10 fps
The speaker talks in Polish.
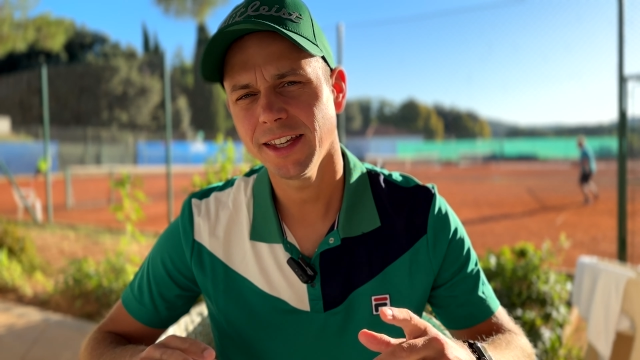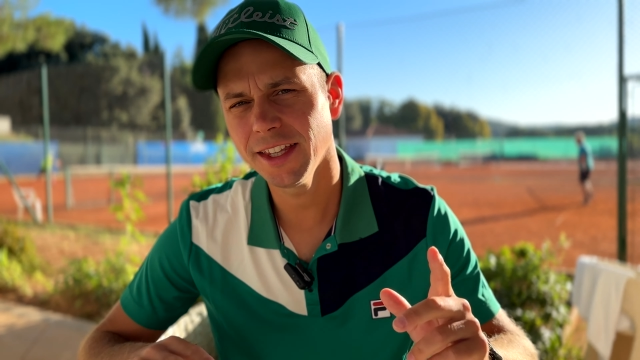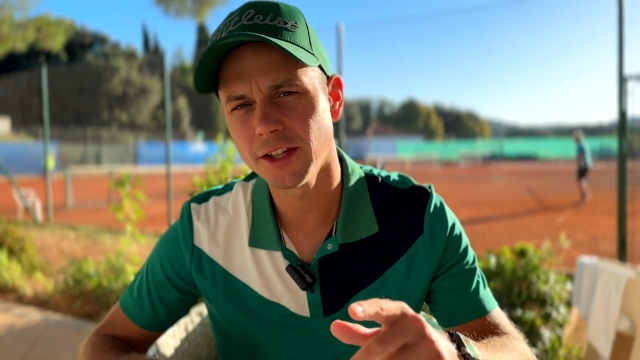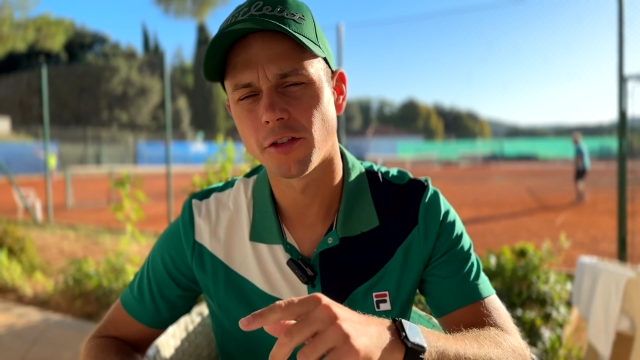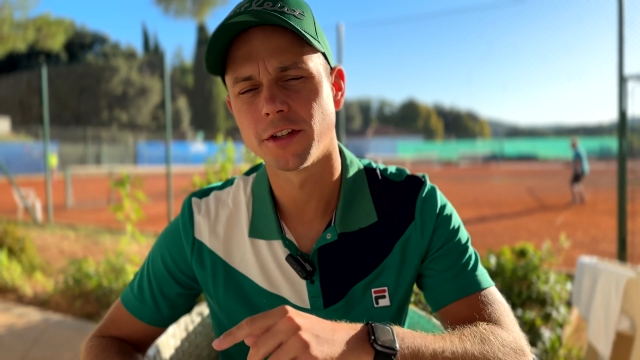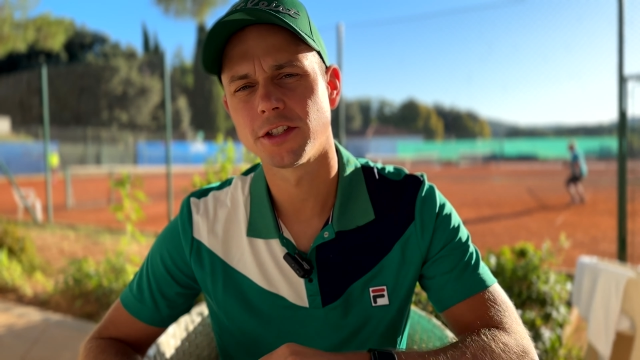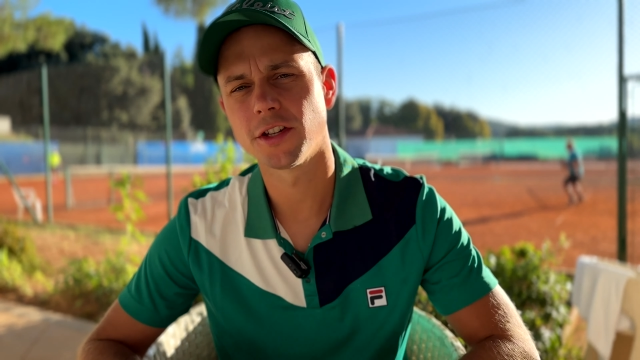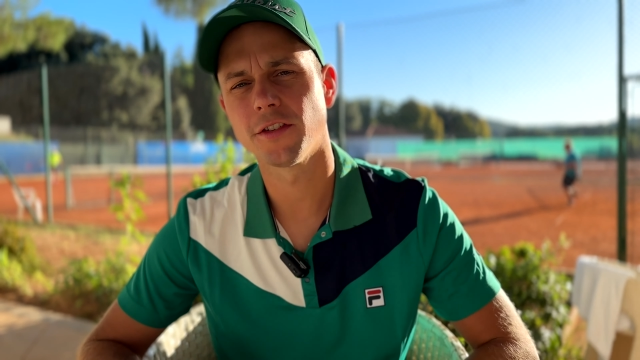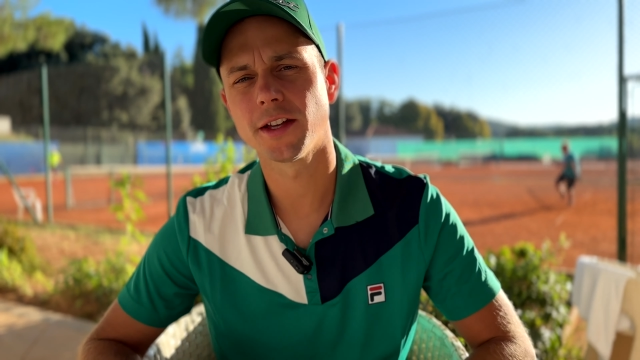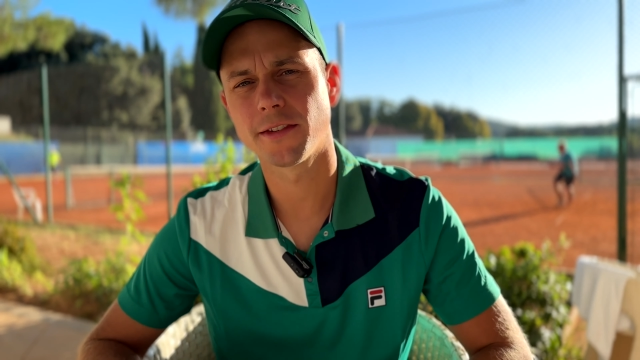i dowiedz
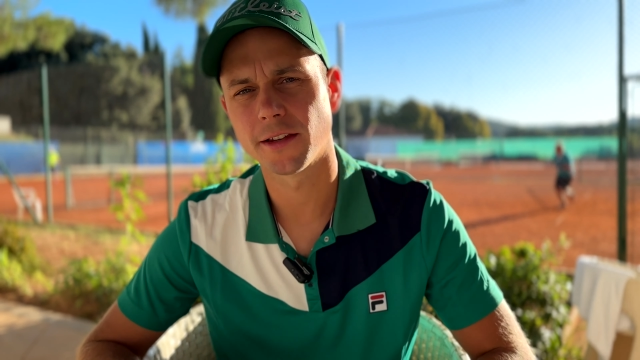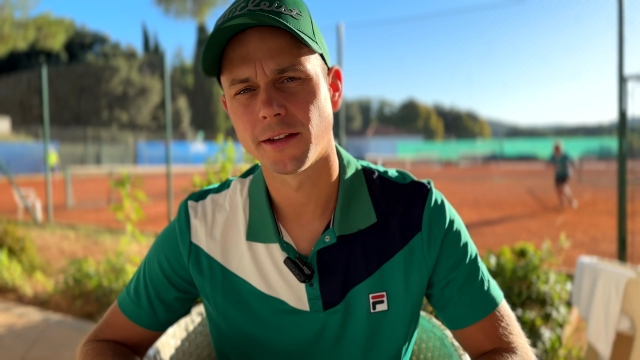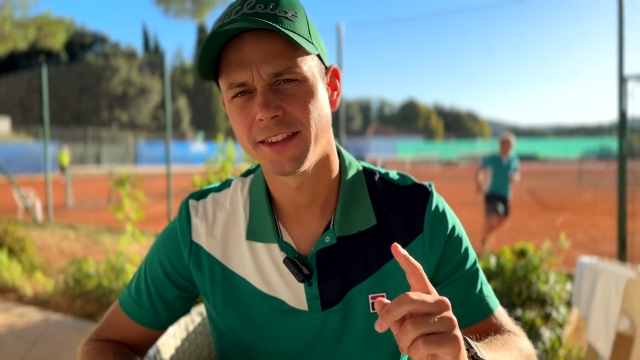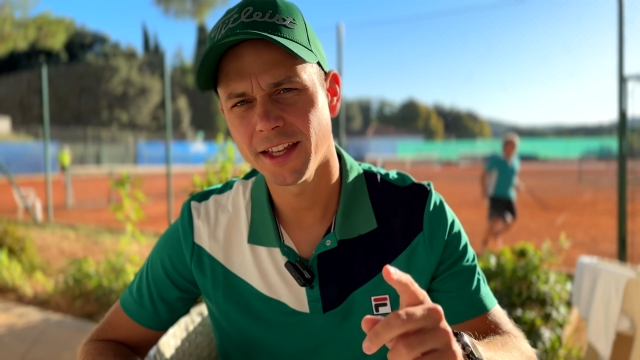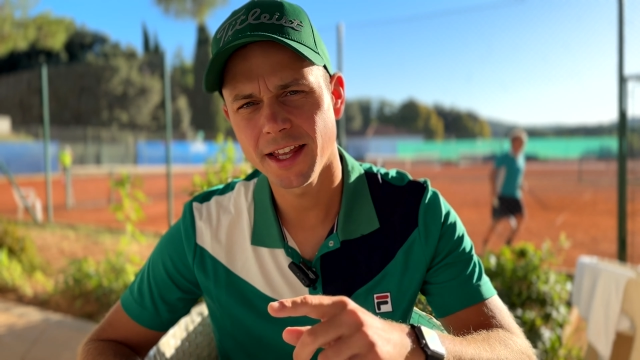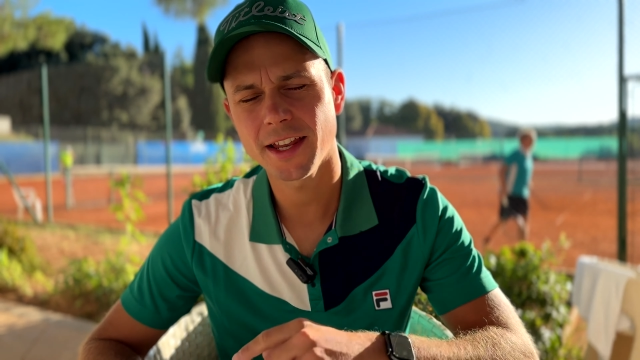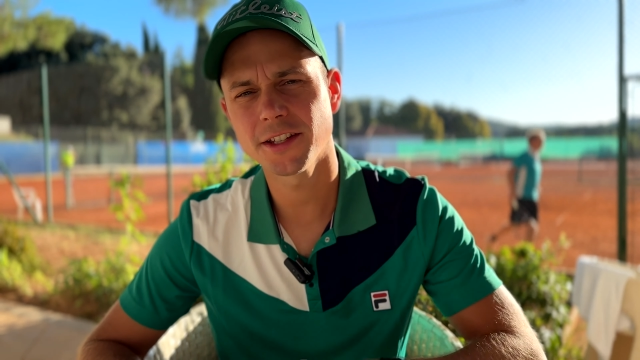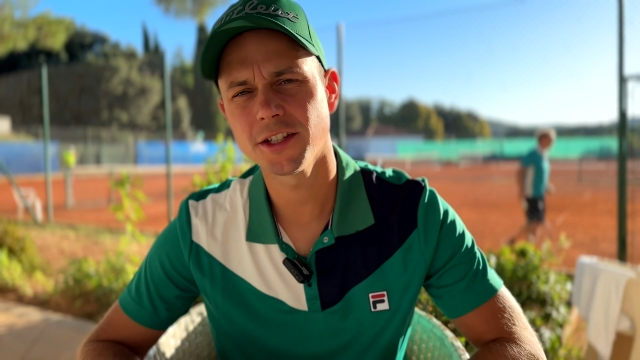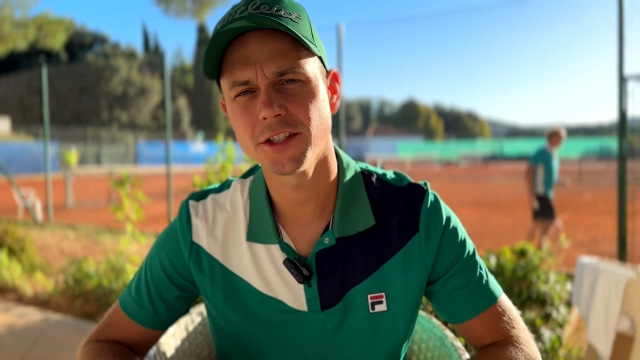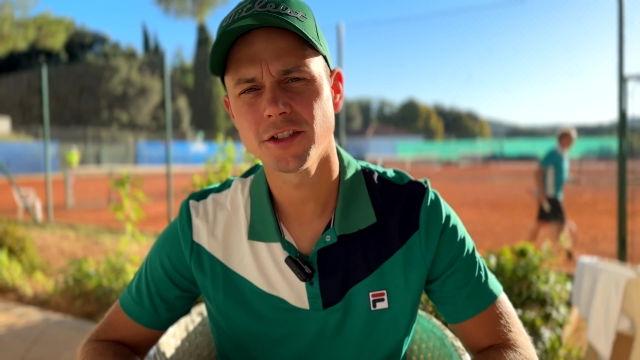się więcej. Tyle na
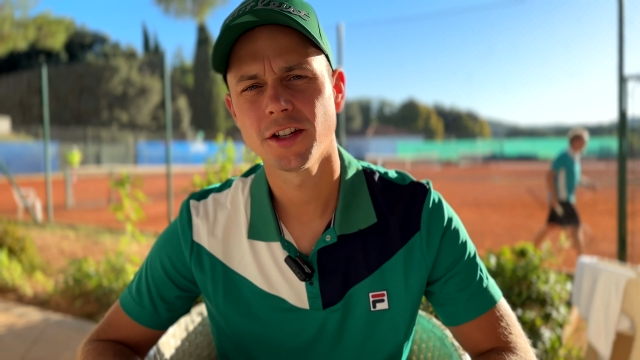dziś.